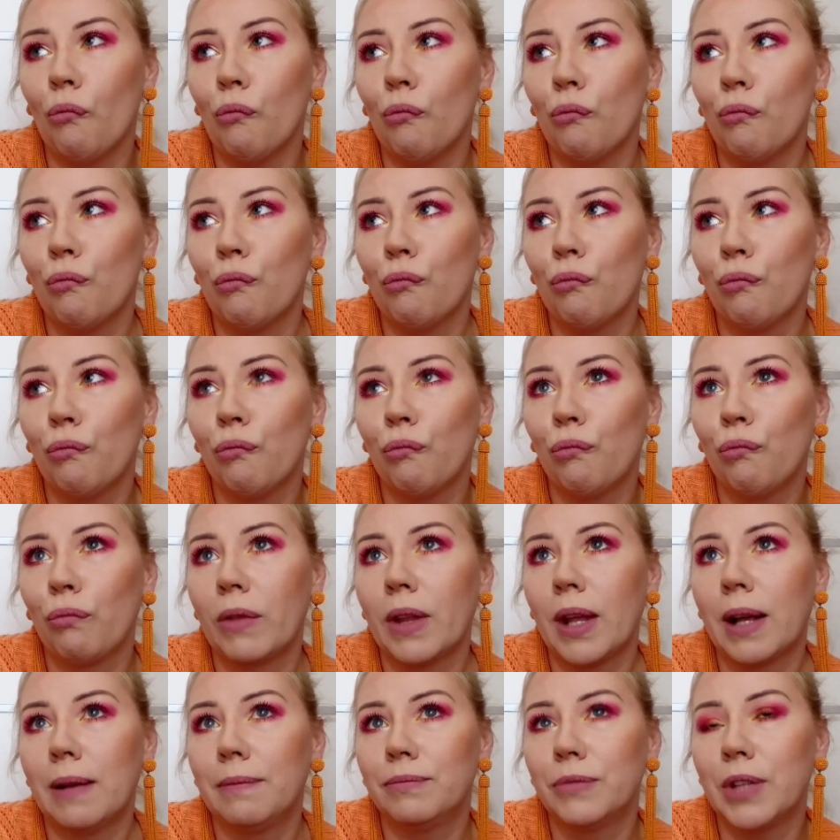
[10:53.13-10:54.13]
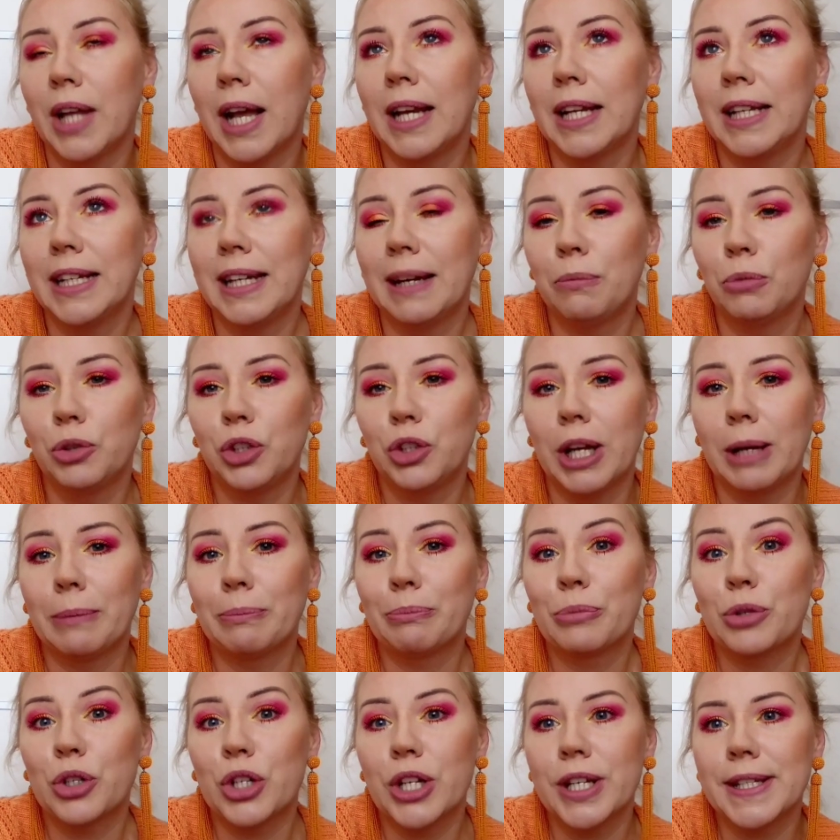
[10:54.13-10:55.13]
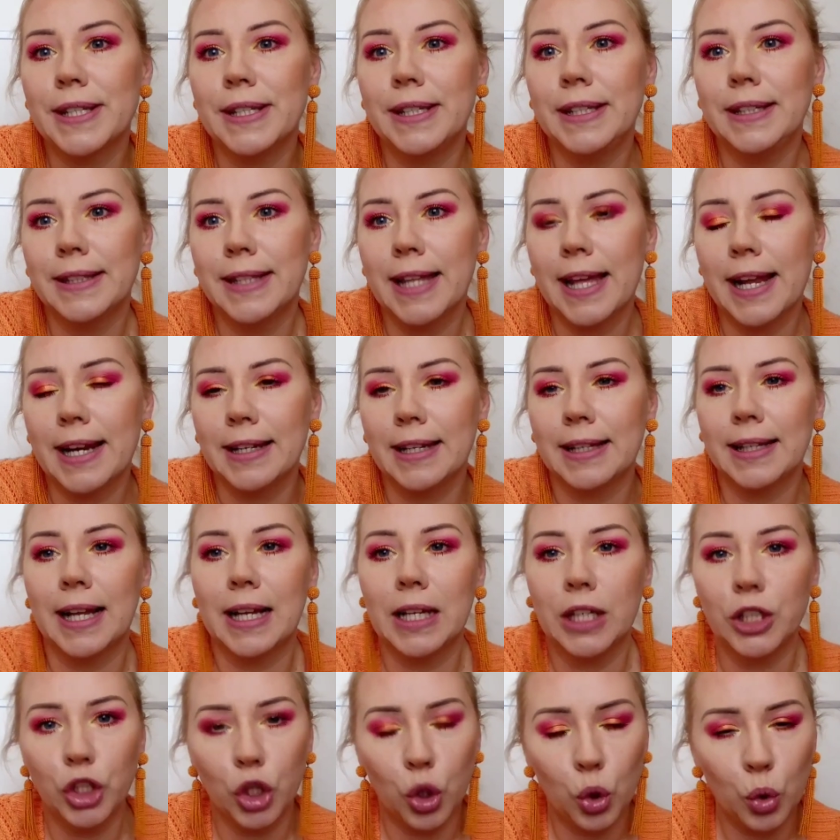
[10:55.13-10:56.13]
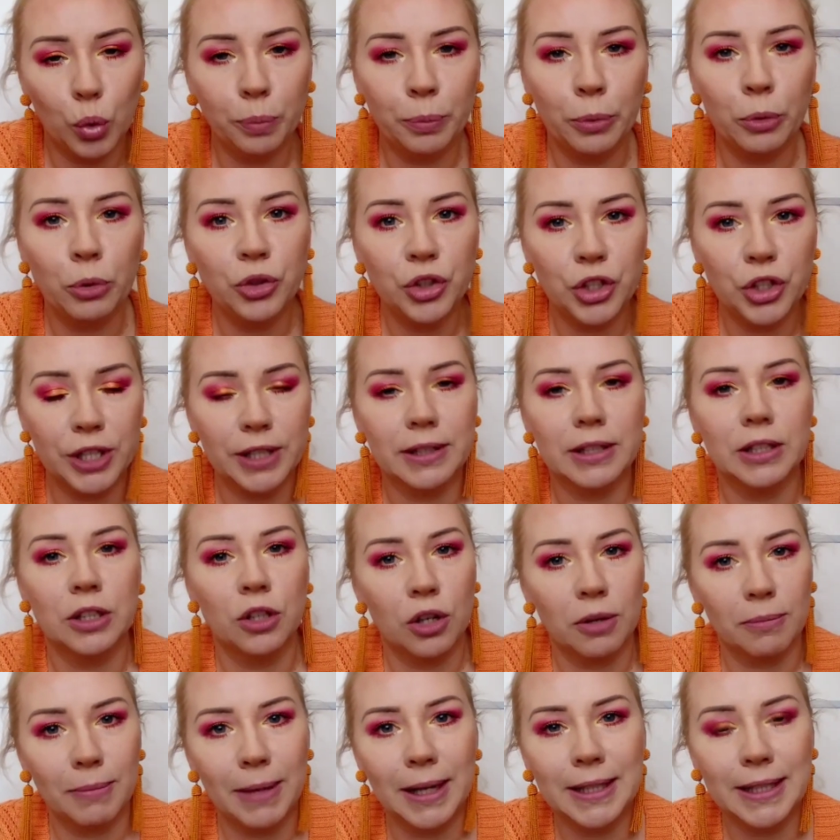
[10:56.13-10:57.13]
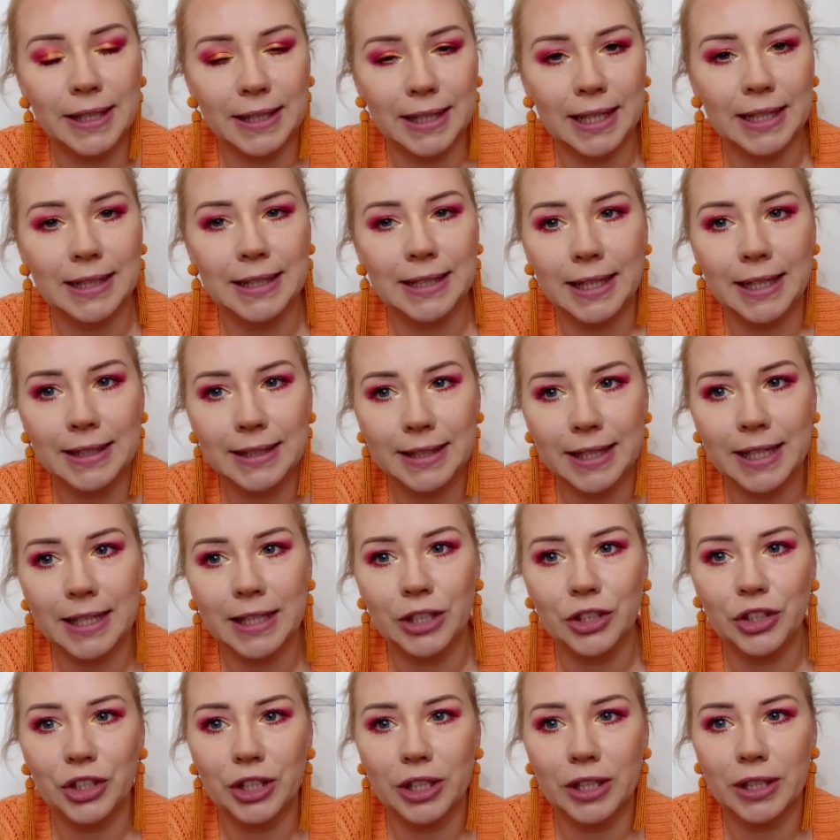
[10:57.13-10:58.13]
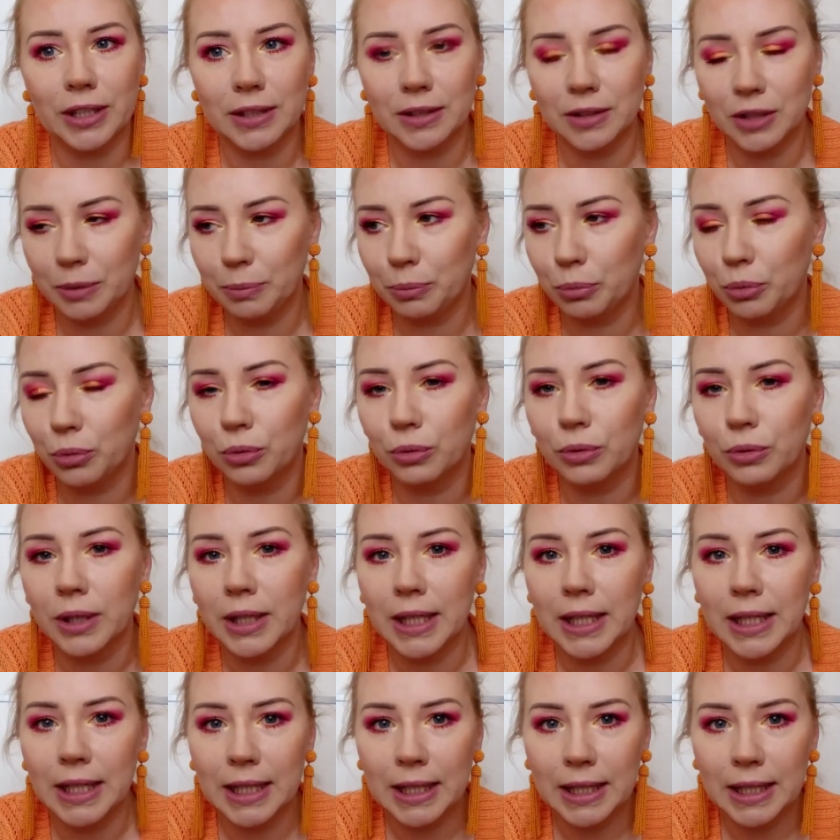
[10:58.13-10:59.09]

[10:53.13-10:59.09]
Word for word: Mm, no ale ja musiałam przez internet, ale nie kupujcie normalnie tak na internecie typu